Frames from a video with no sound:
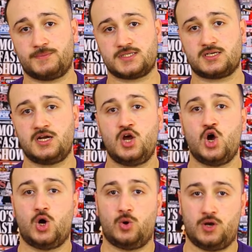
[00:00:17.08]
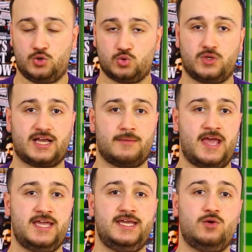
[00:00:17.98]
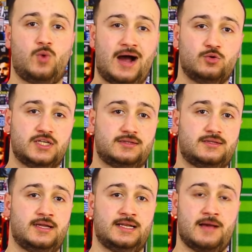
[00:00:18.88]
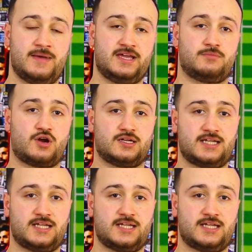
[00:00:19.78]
مصر هو الحضور الجماهيري وعوده الجماهير مره